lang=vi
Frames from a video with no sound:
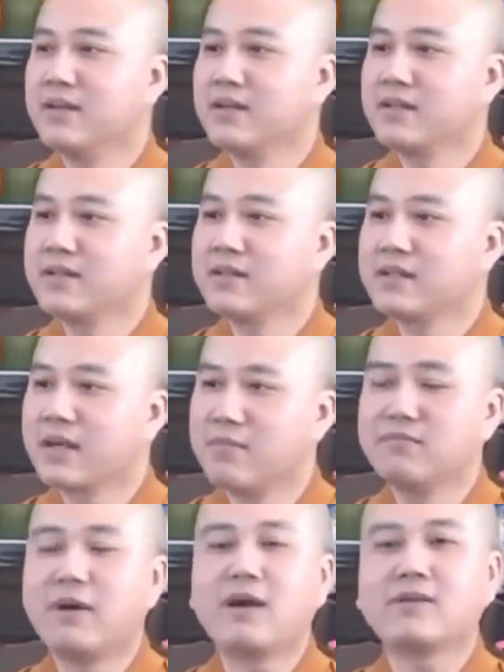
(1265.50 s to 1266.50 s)
chứ
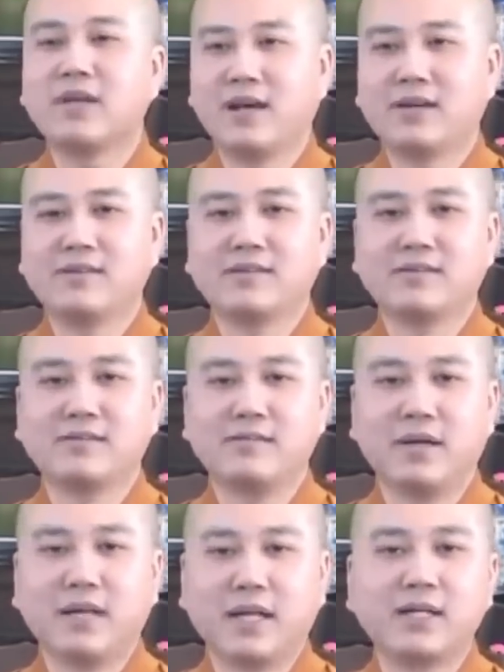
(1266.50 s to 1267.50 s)
không bao giờ
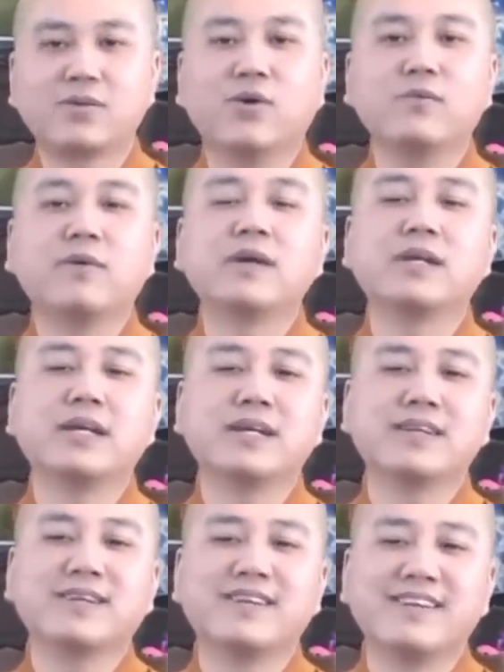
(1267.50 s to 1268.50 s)
mình lấy của bất nghĩa
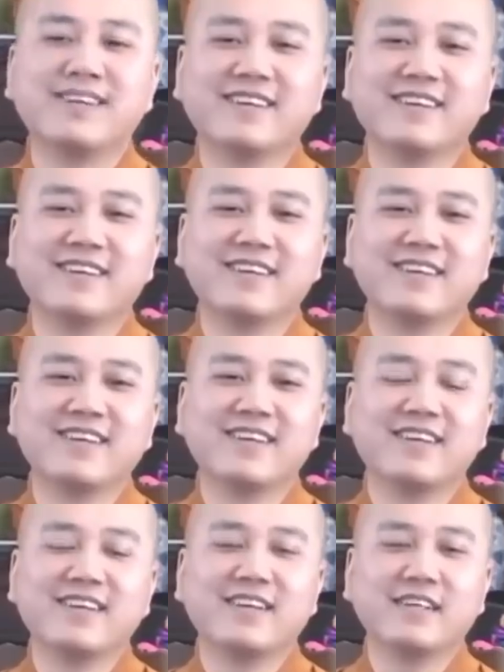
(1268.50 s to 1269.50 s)

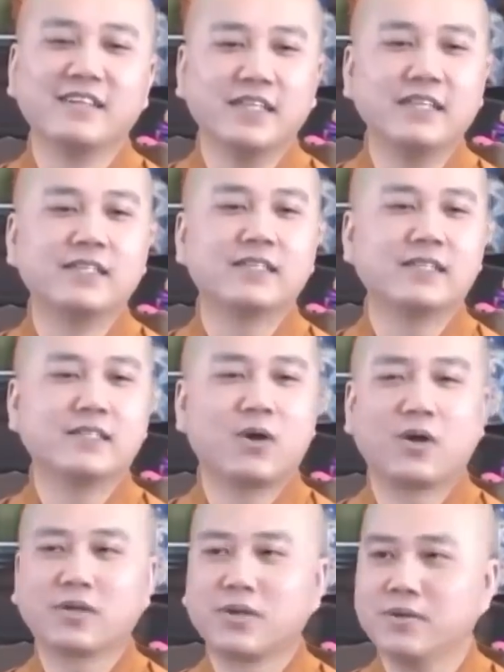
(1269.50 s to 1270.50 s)
ninh tự
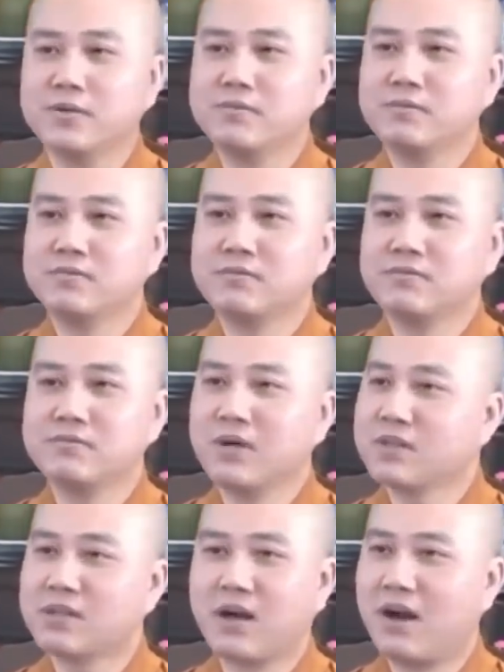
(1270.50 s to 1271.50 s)
đoạn thủ bất
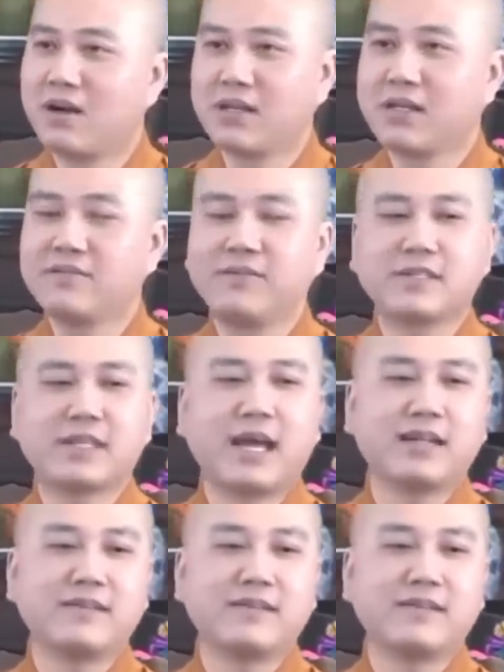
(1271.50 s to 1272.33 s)
thọ nghĩa phi tài